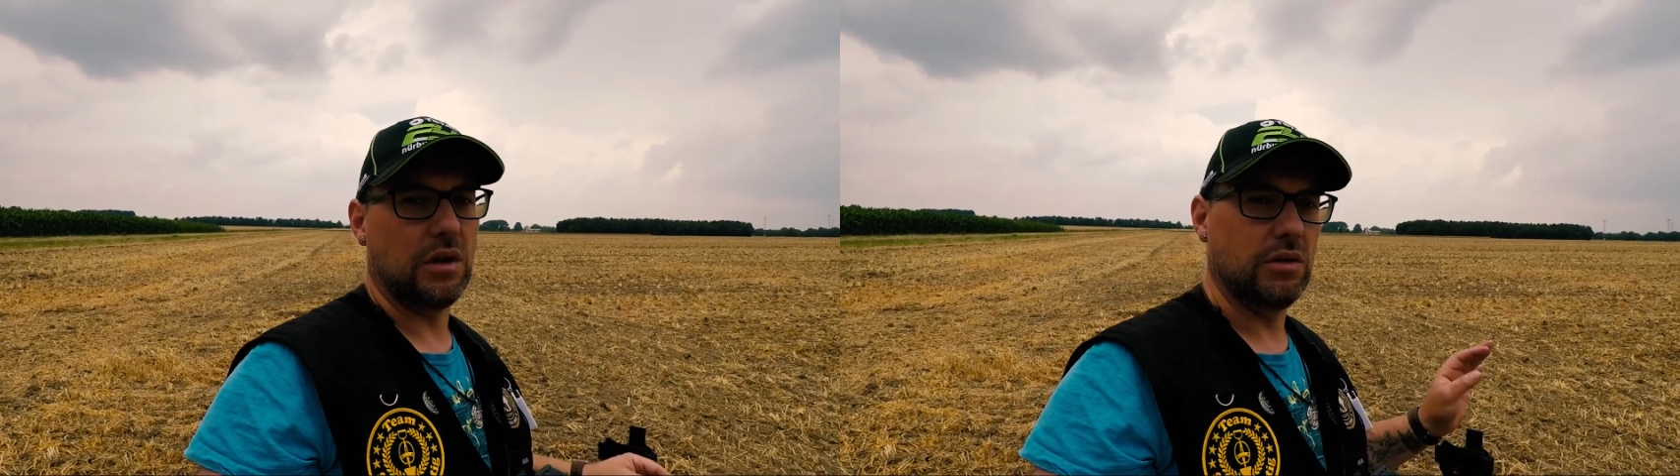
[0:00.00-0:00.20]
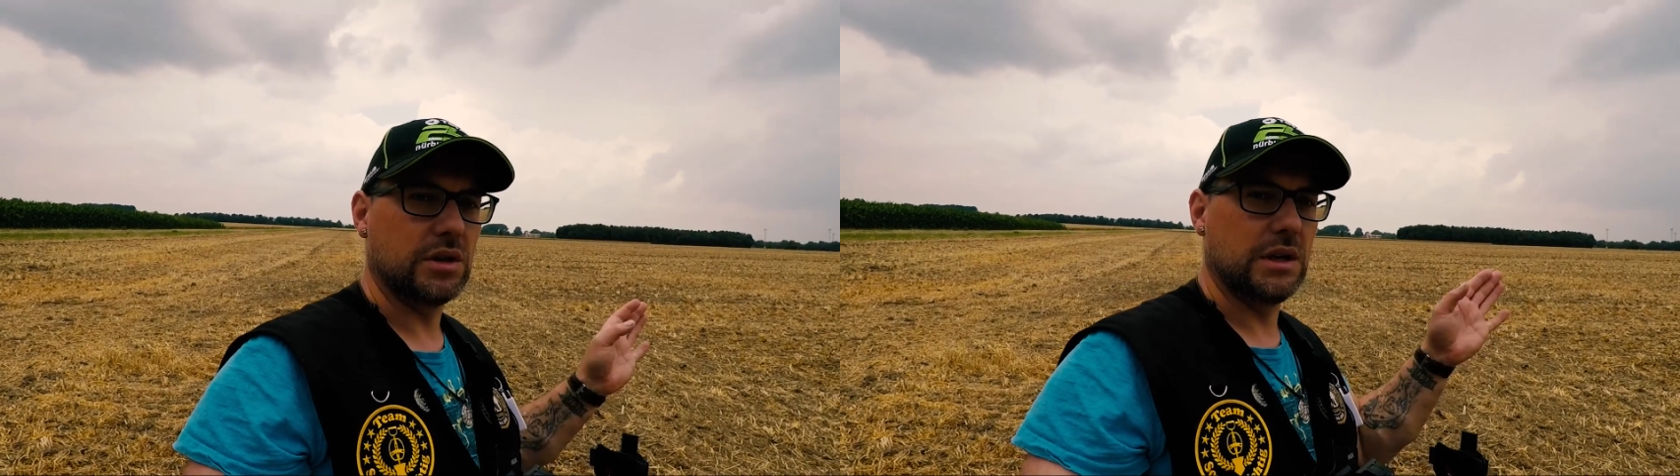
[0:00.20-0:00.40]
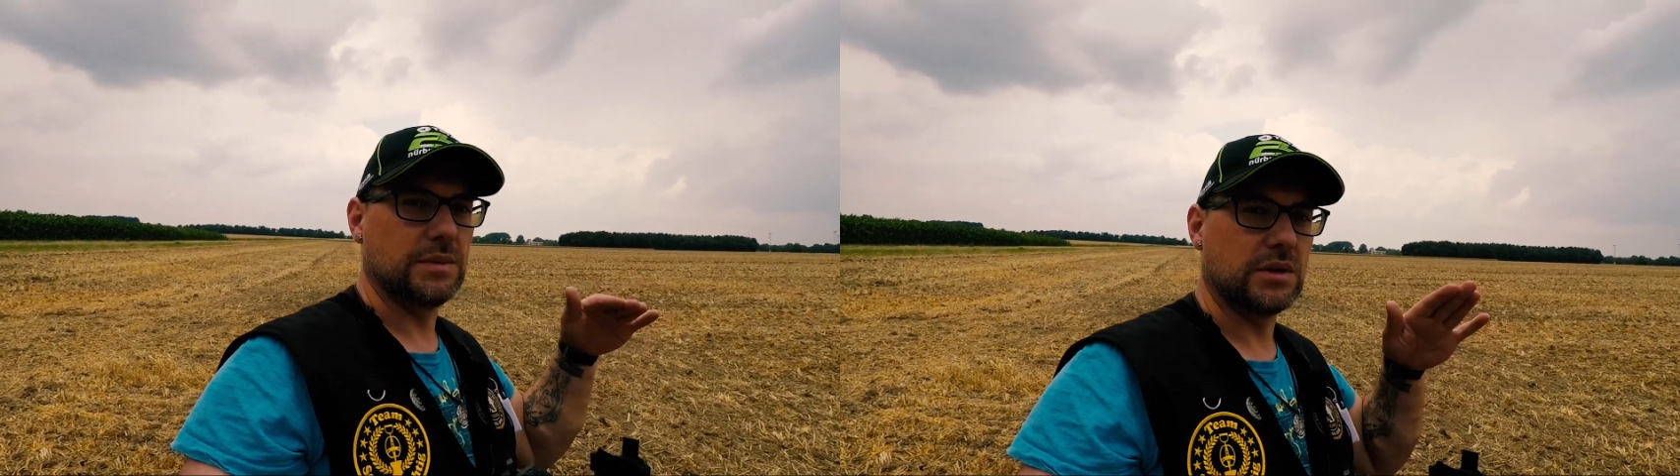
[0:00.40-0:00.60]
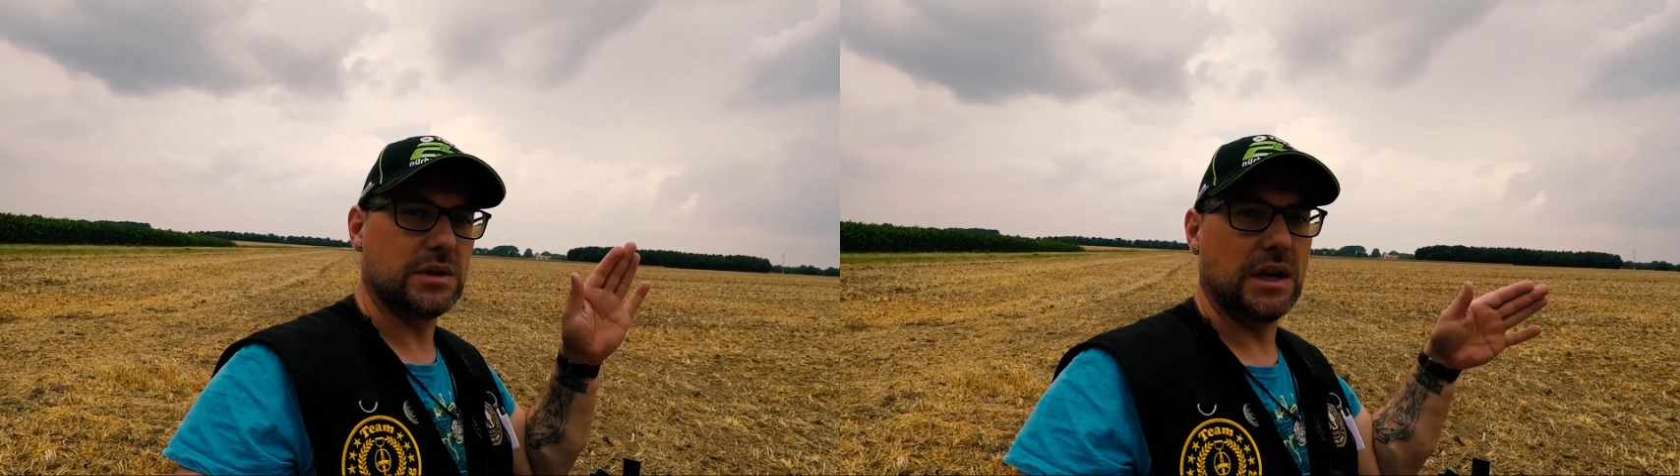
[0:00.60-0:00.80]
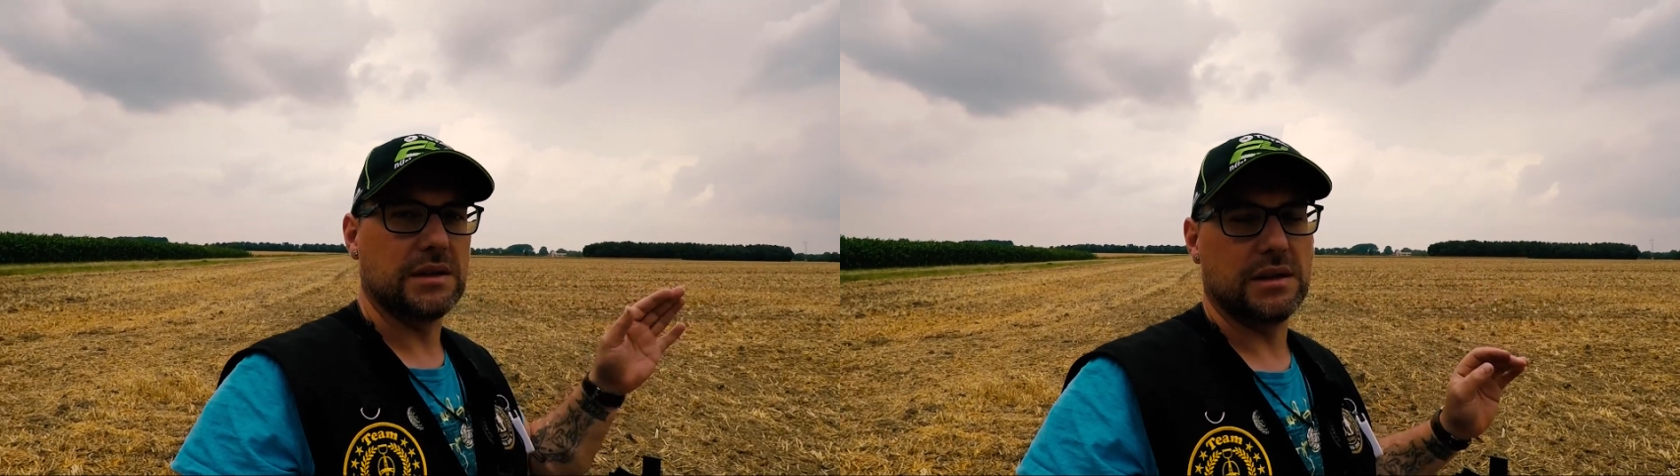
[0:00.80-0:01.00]
haue ich Clips
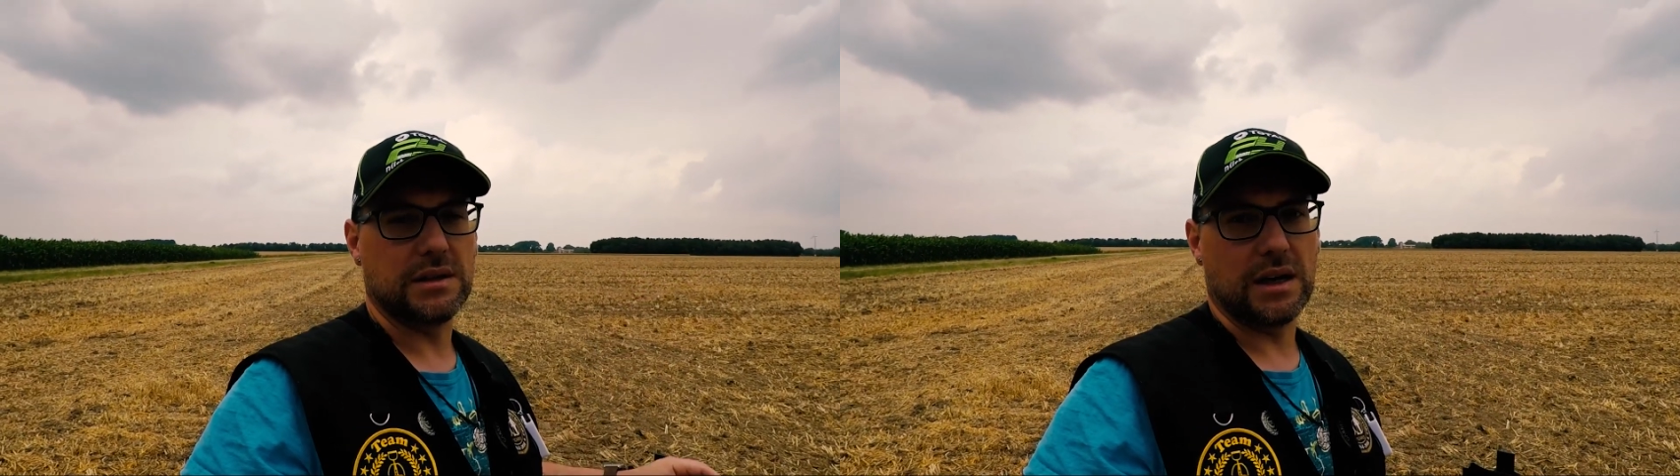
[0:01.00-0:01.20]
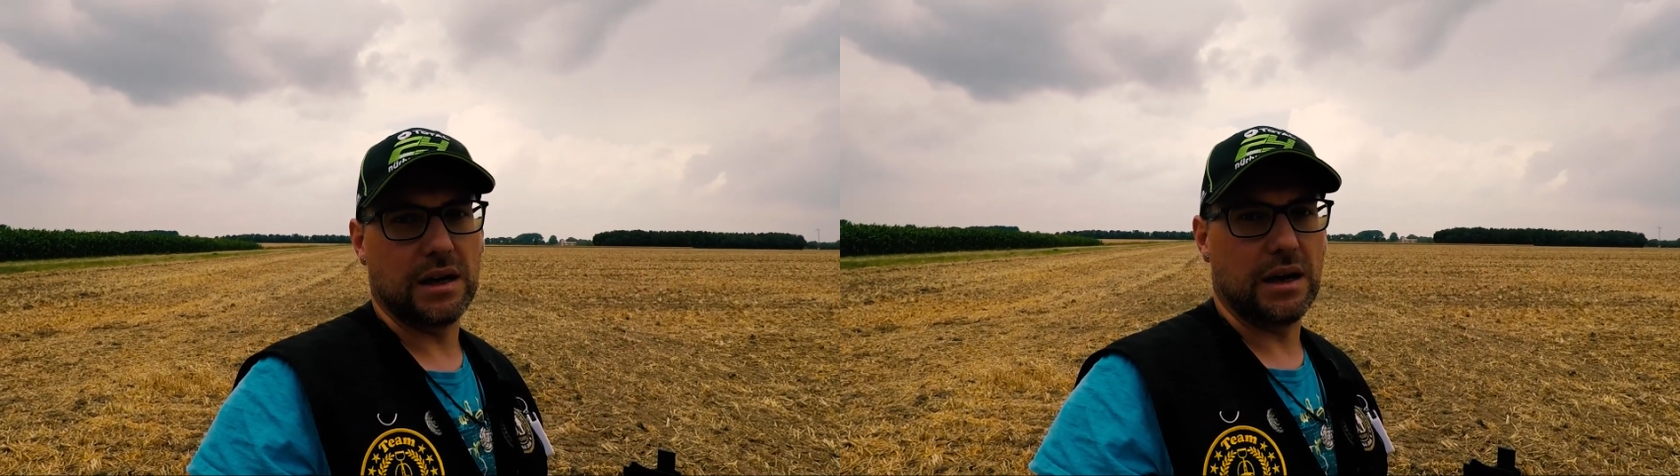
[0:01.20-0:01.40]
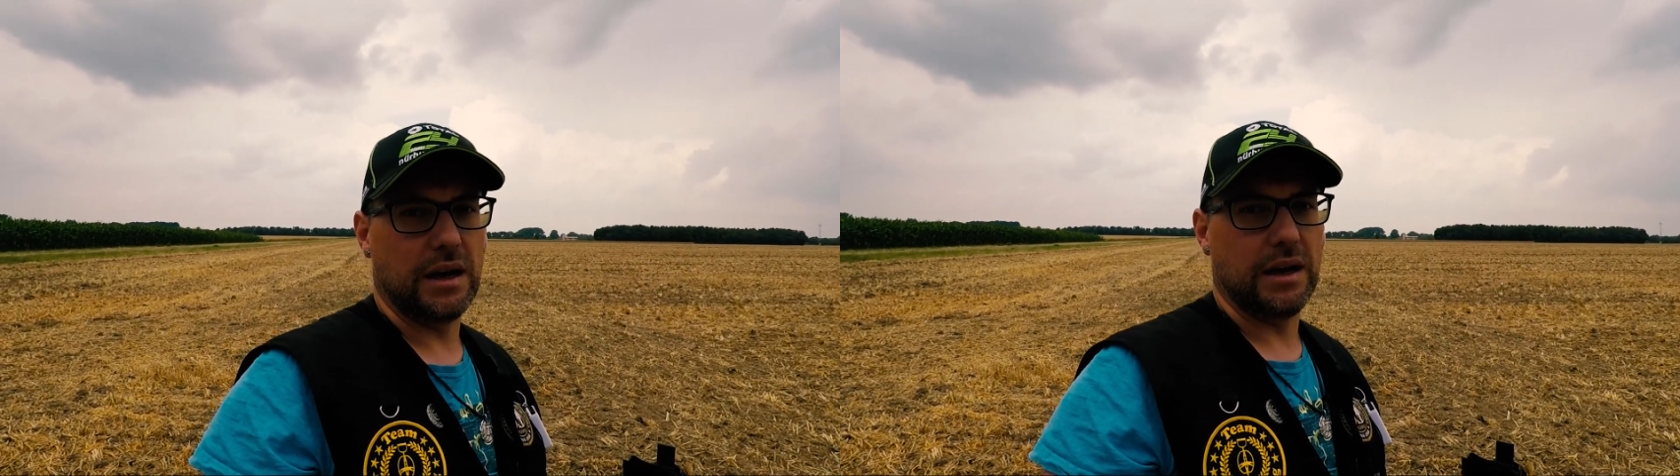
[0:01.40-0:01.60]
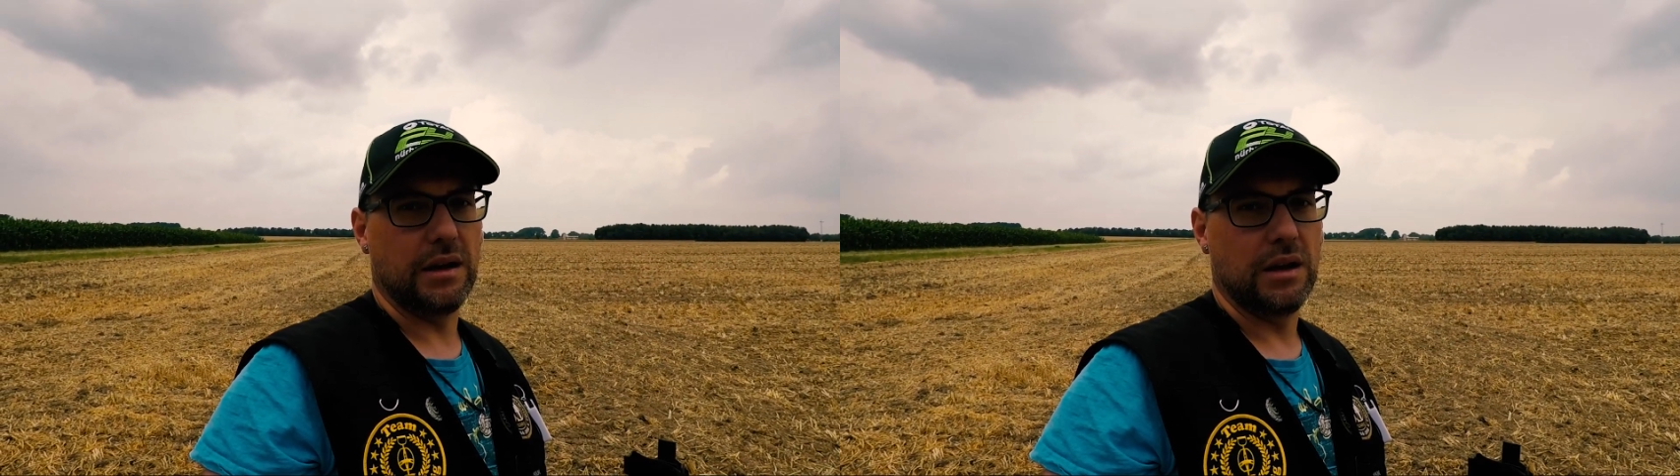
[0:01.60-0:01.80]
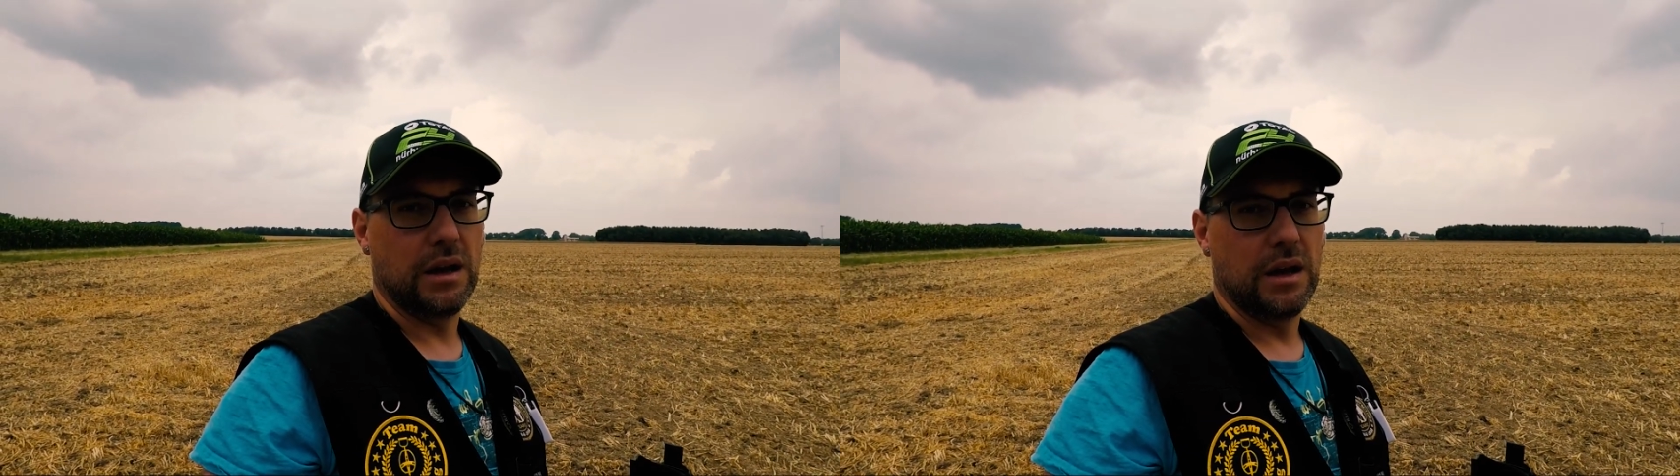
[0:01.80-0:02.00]
aus den einzelnen Tagen rein.